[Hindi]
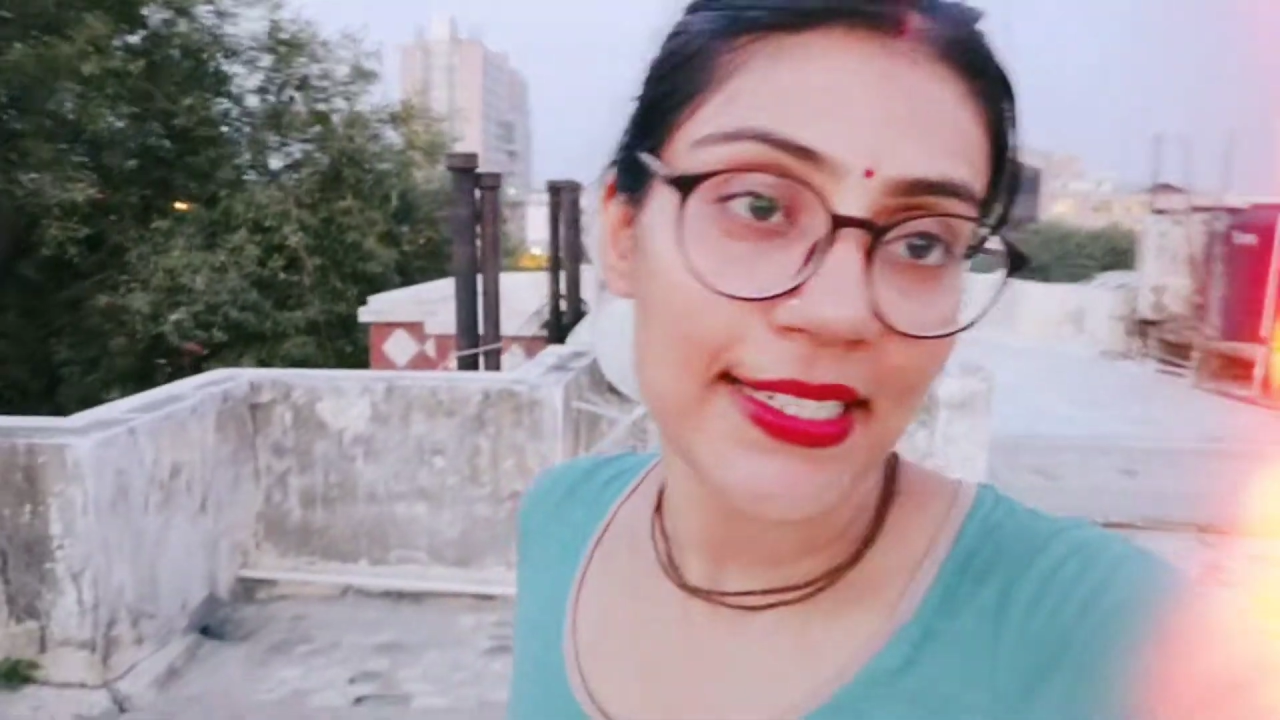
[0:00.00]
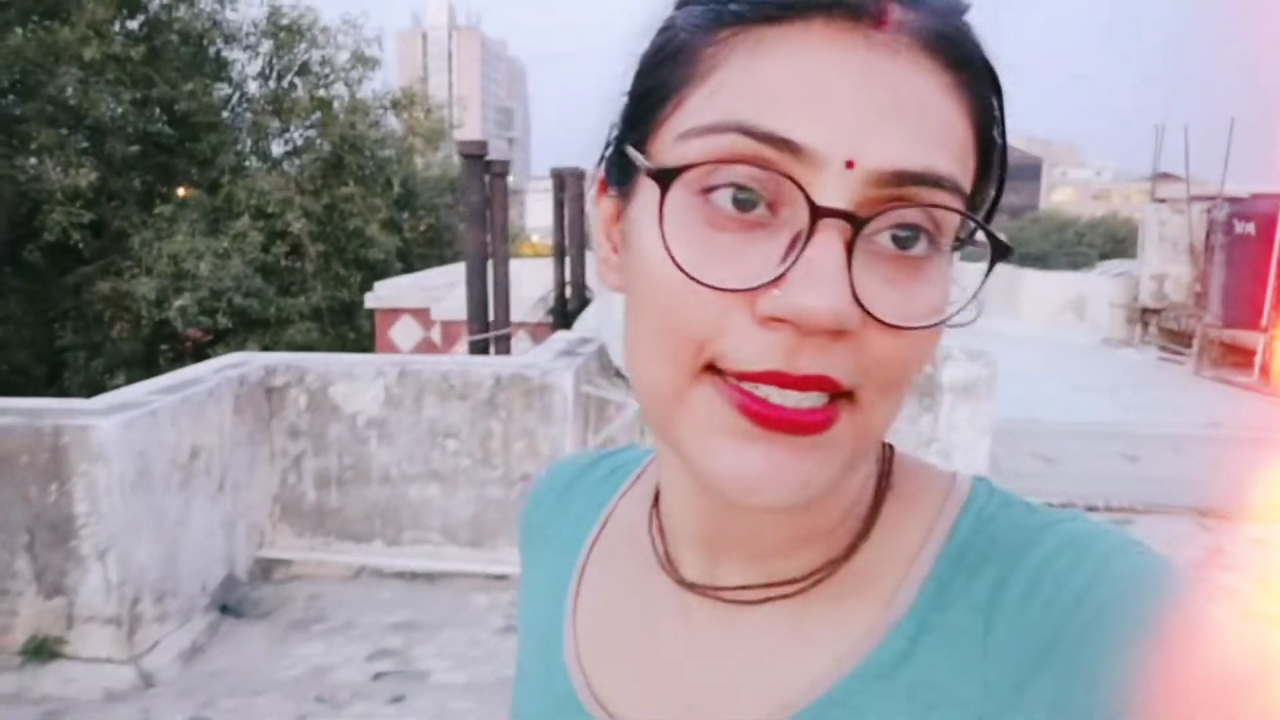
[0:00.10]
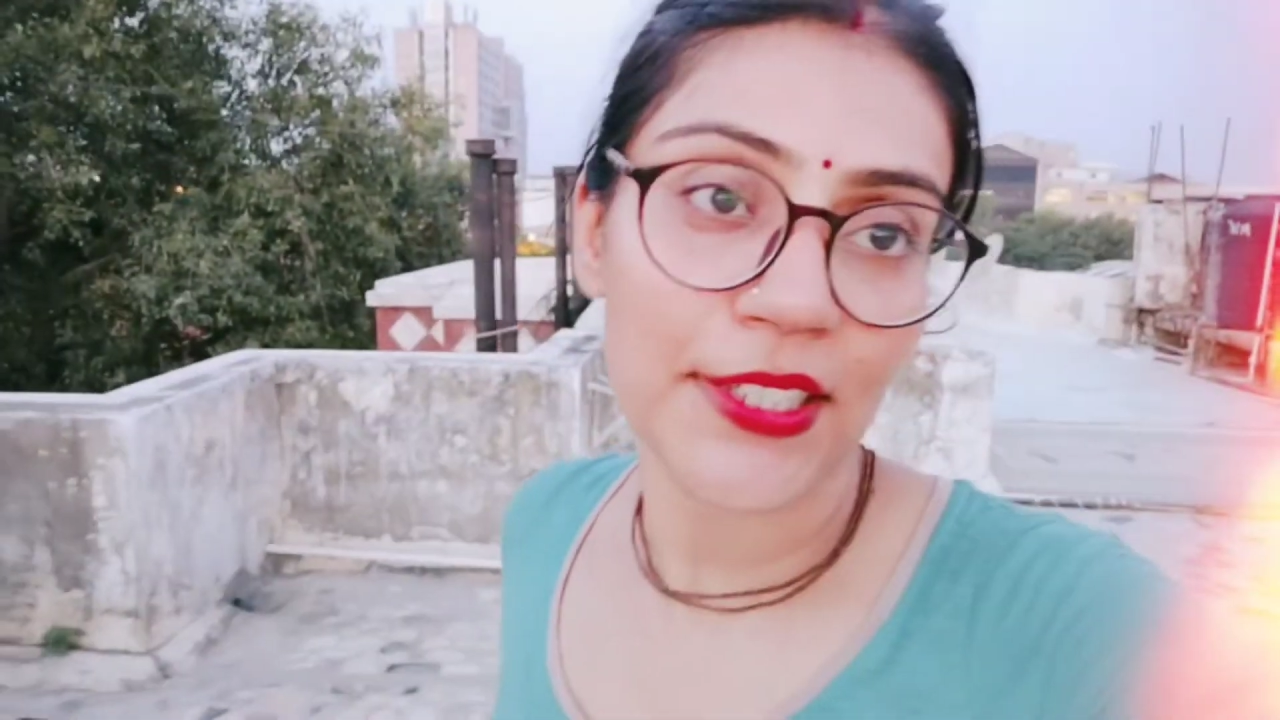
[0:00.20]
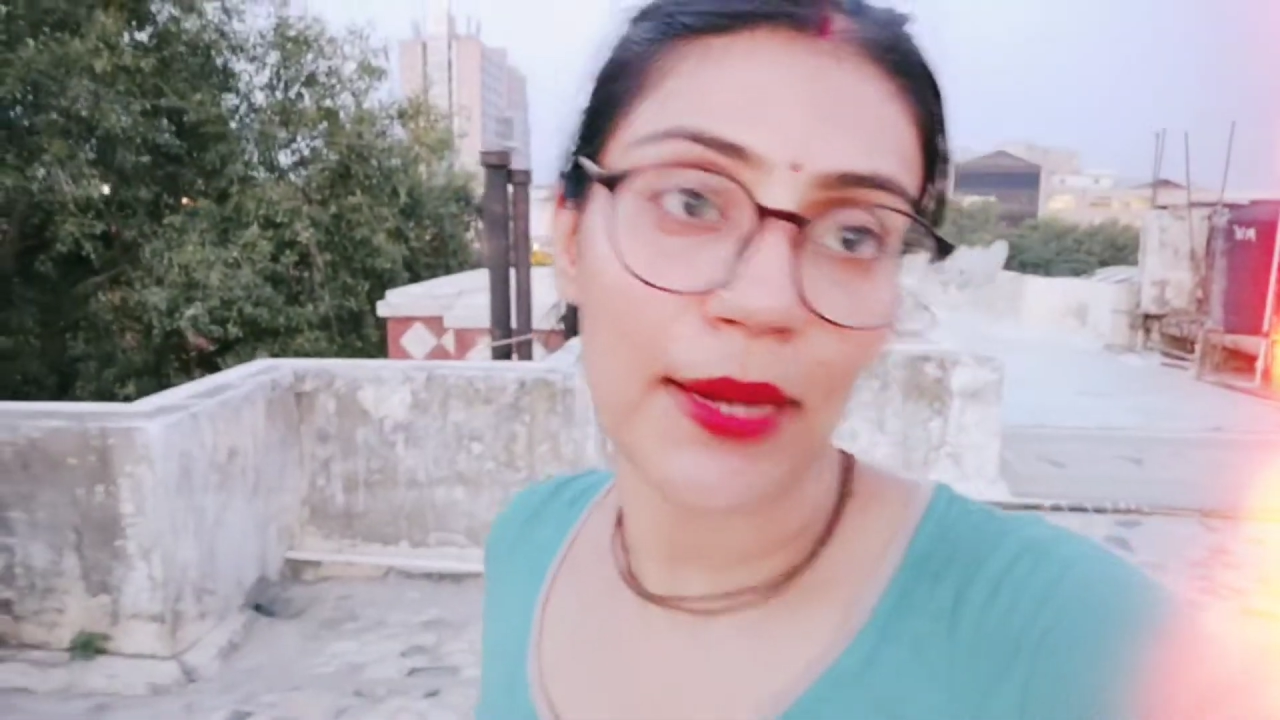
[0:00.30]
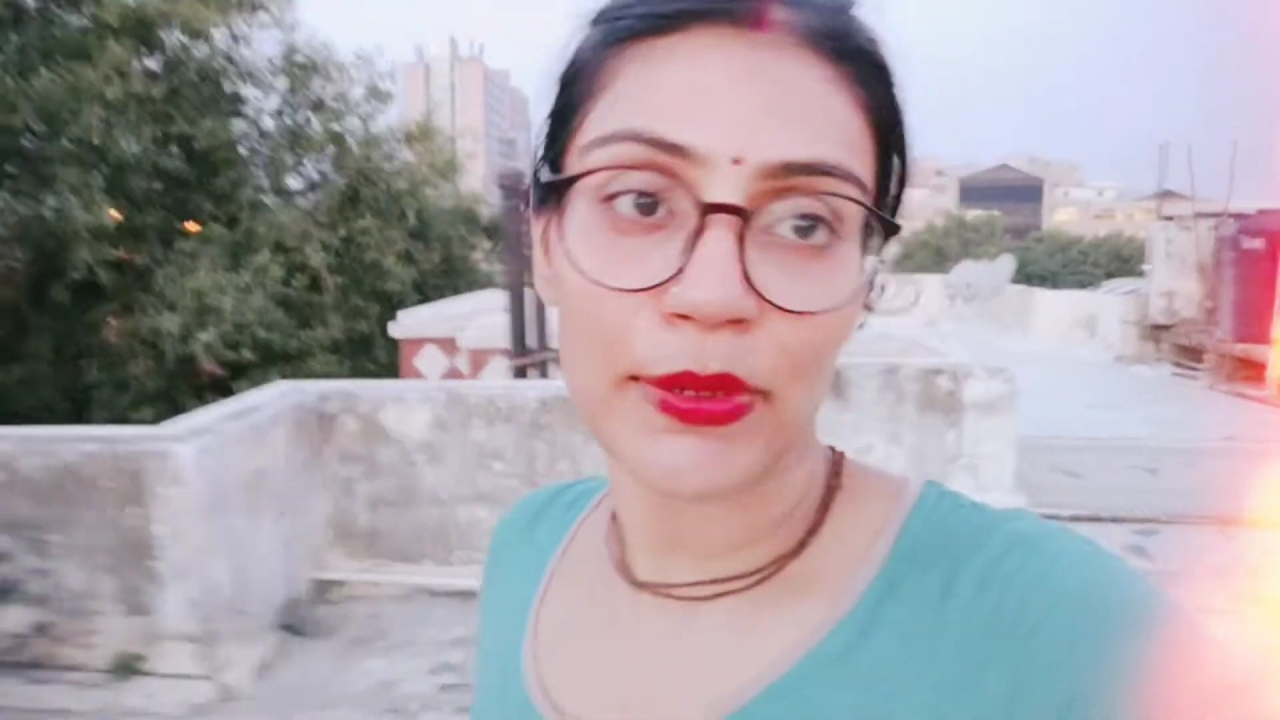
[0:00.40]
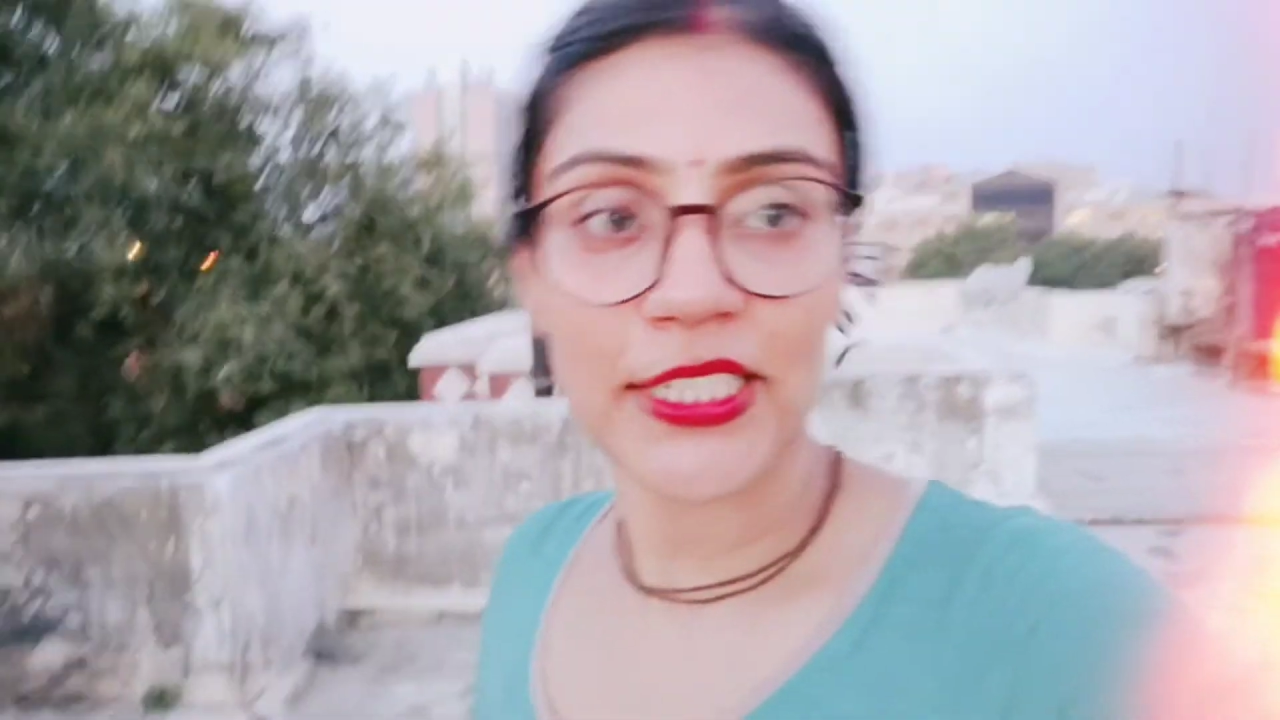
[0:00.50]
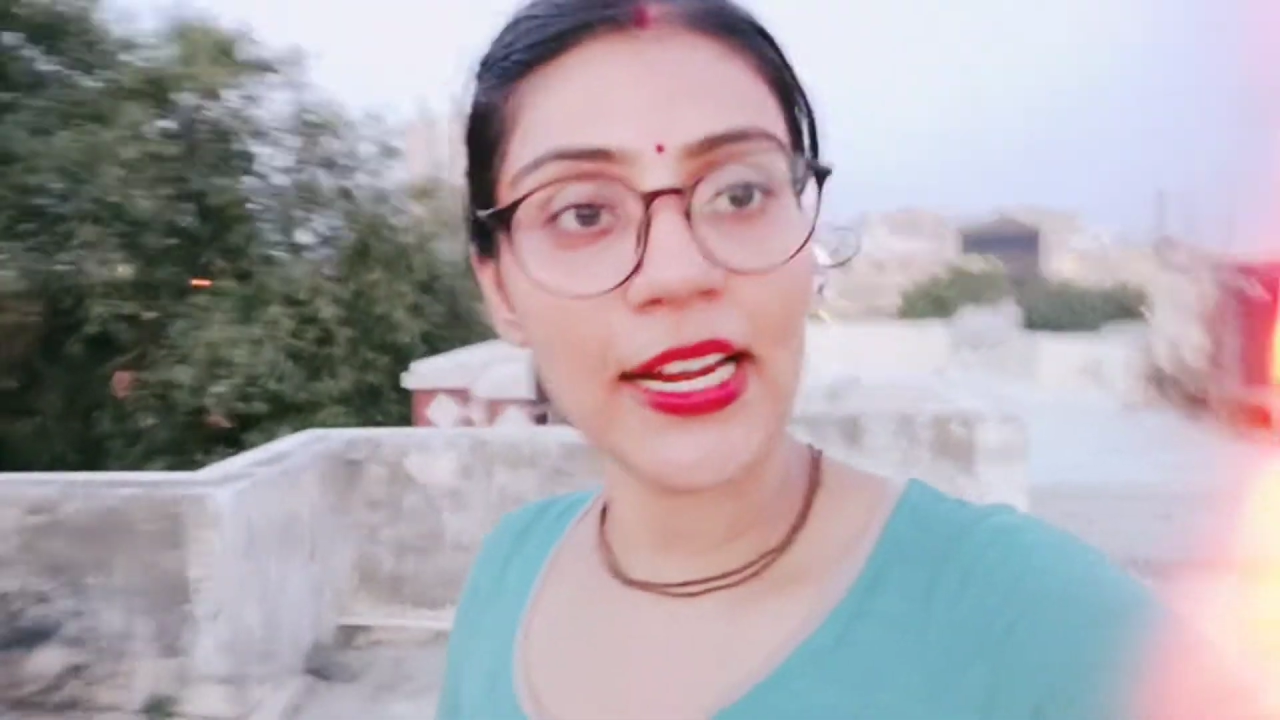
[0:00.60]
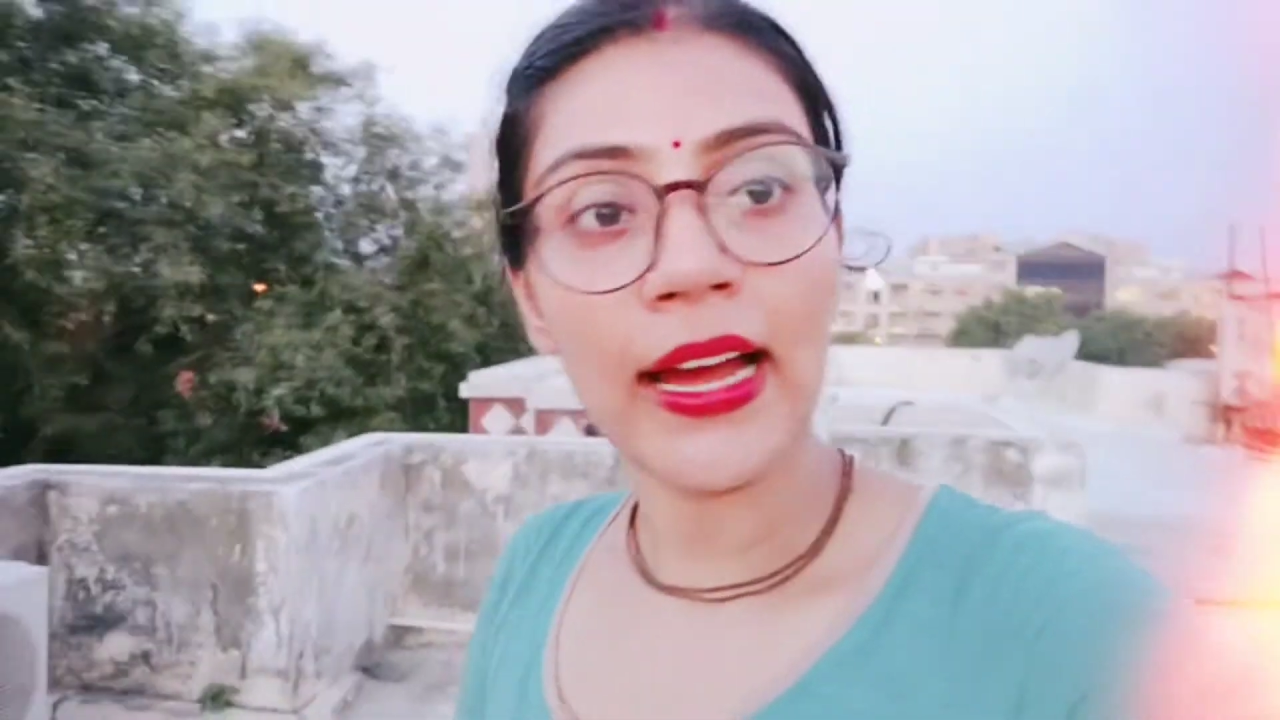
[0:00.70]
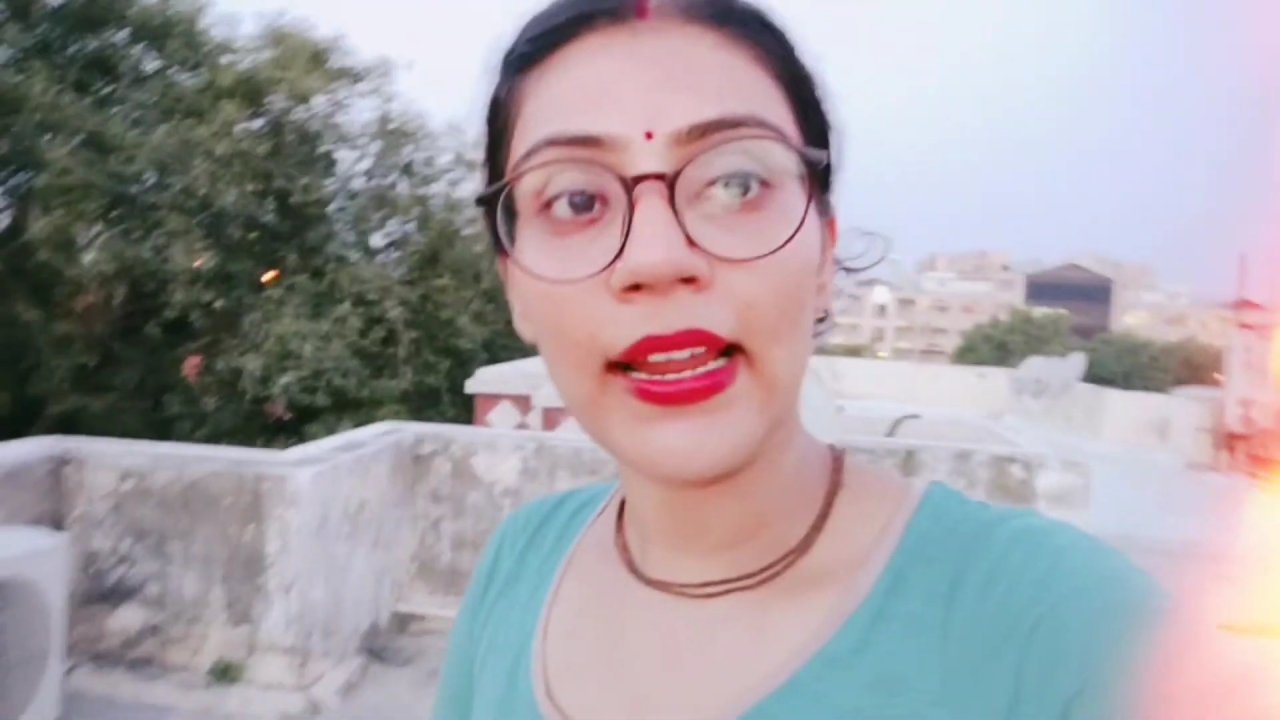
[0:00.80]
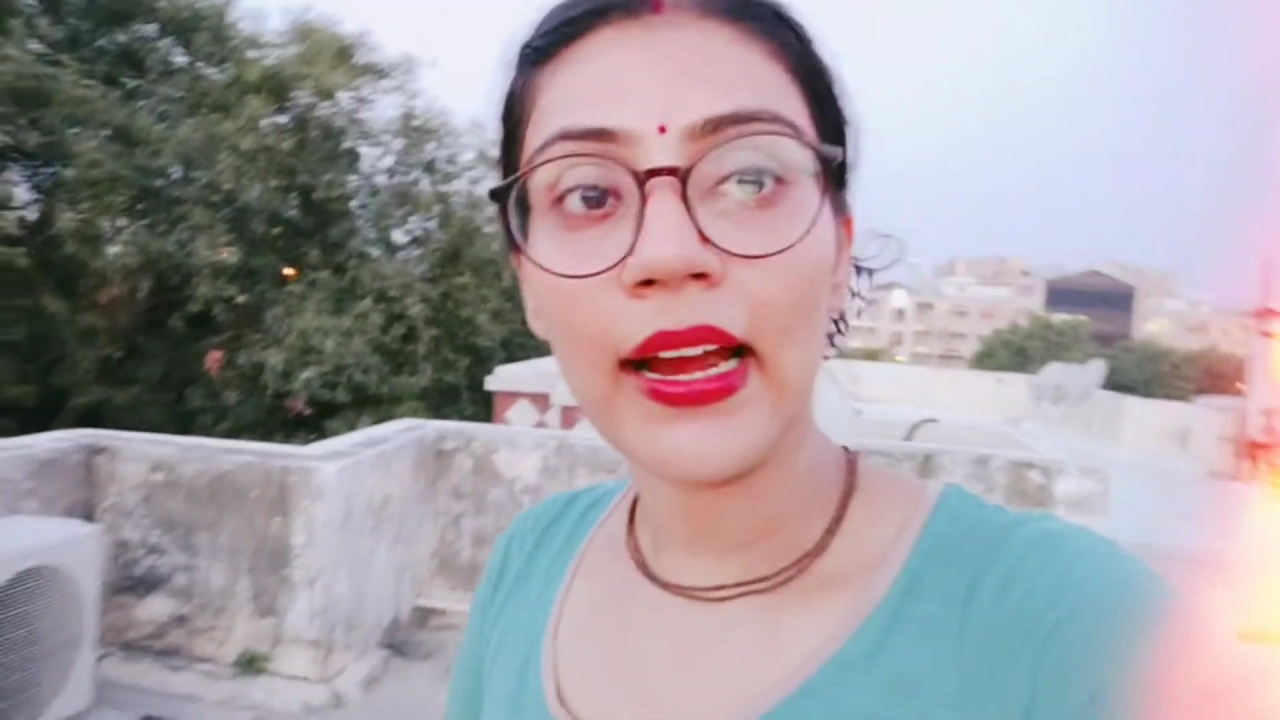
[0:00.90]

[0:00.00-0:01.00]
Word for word: छः बजे खाना